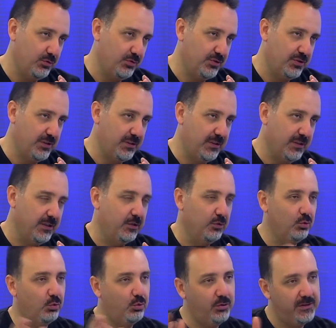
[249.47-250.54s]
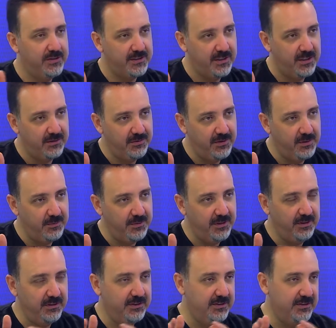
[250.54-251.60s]
cilde. Dokuya zarar vermeden aslında.
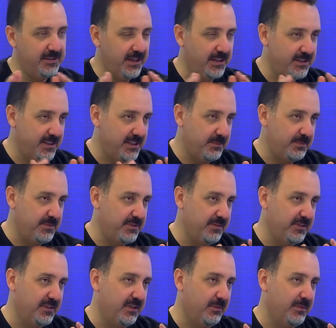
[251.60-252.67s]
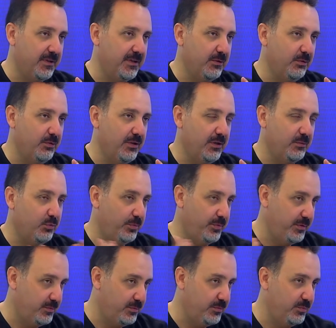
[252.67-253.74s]
sadece spesifik evet. damara yönelik. Bu
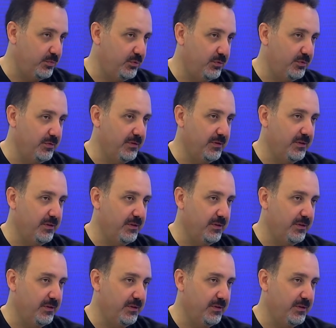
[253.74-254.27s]
Aynen bir, öyle.